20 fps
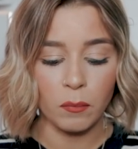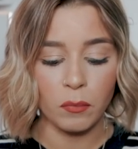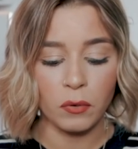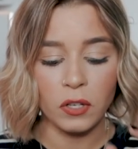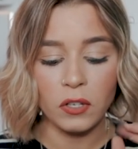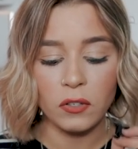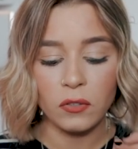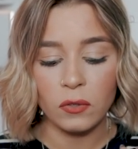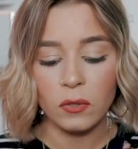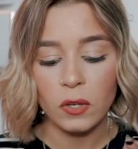
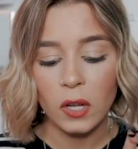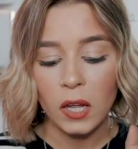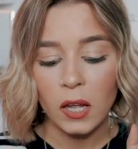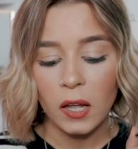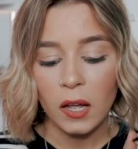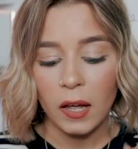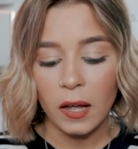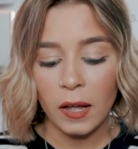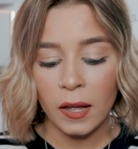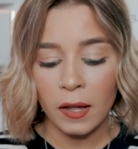Por isso,
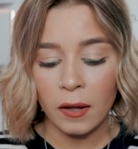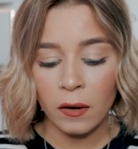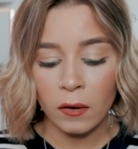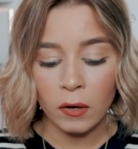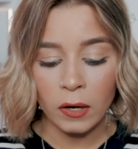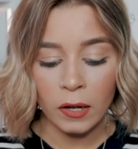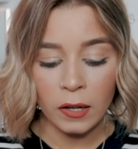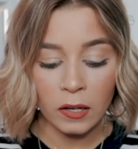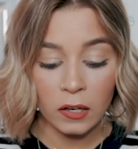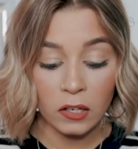ah,
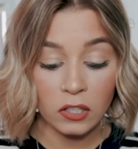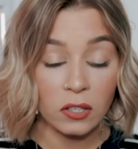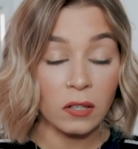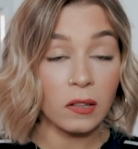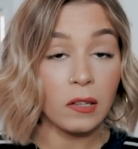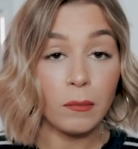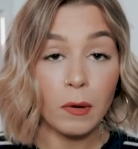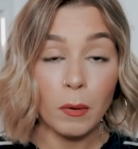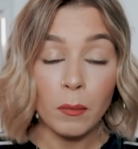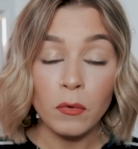ah, esta
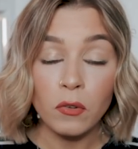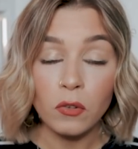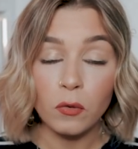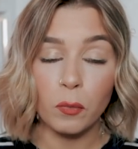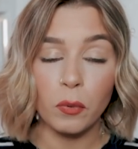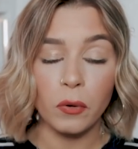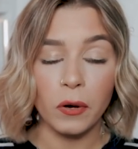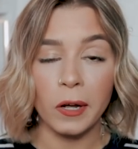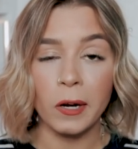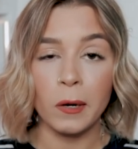lima é
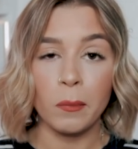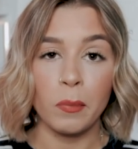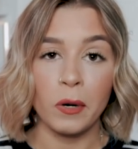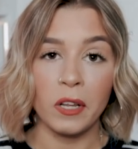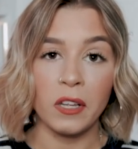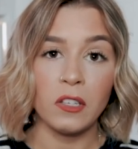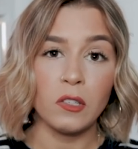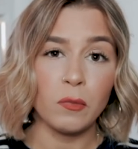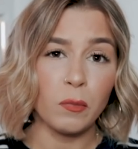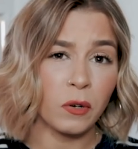muito porreira
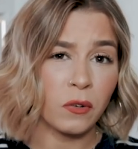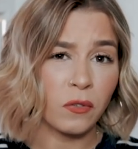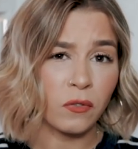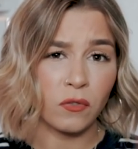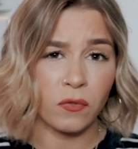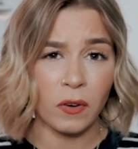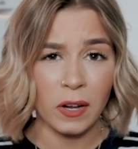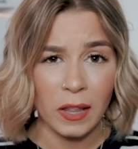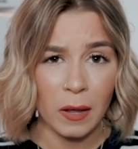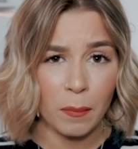para isso porque
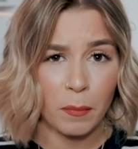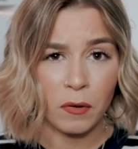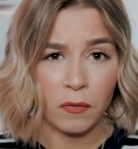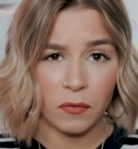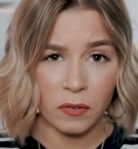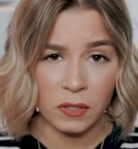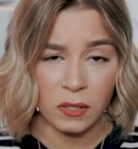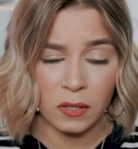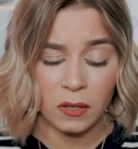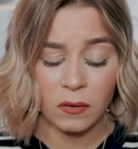vos vai dar para
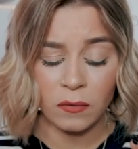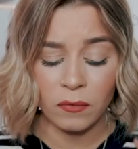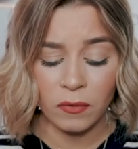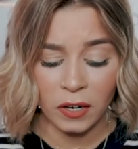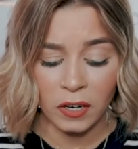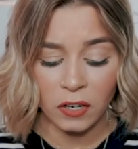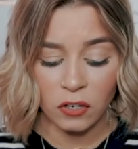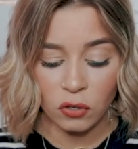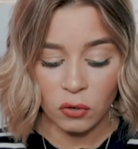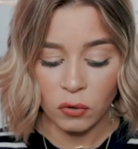fazer
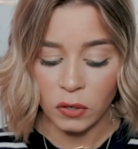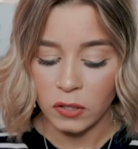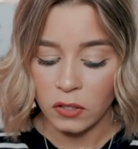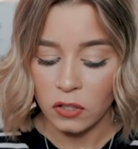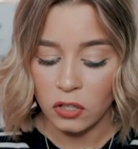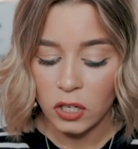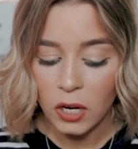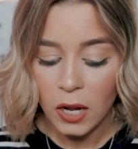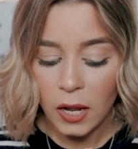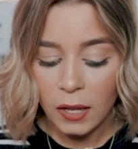várias
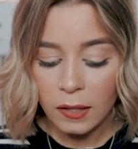coisas.